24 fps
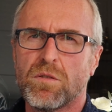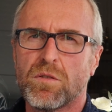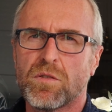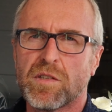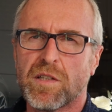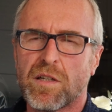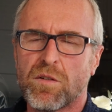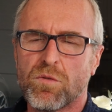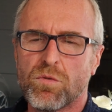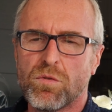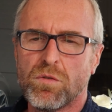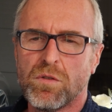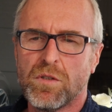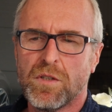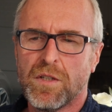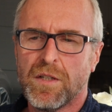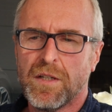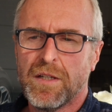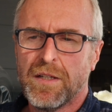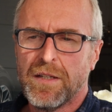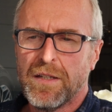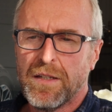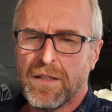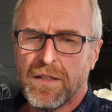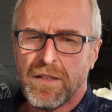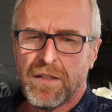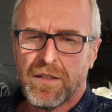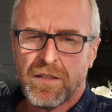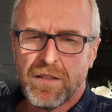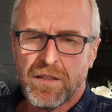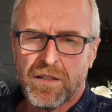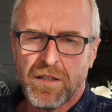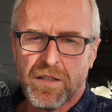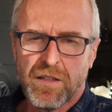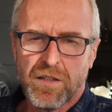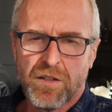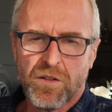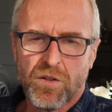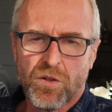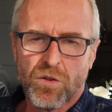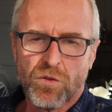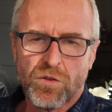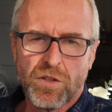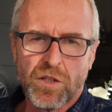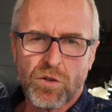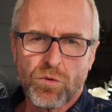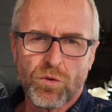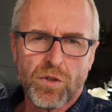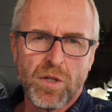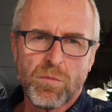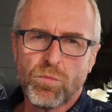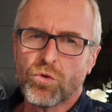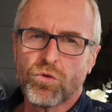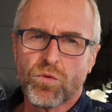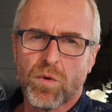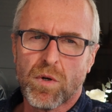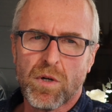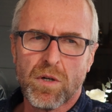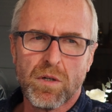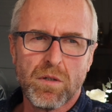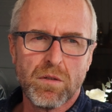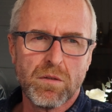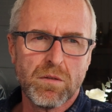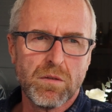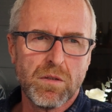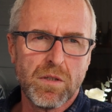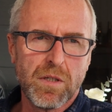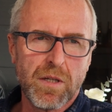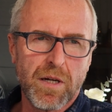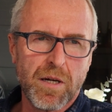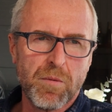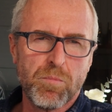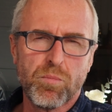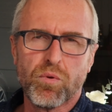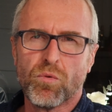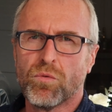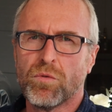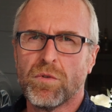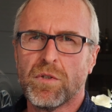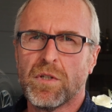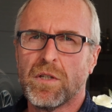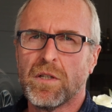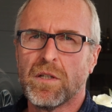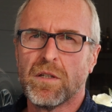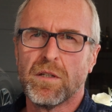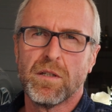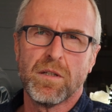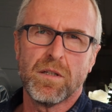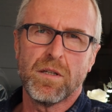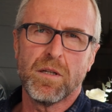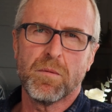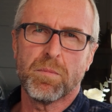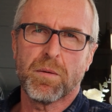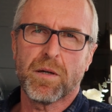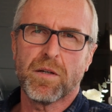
euh, Saint-Lô. Et dès qu'on a besoin, il répond, il est,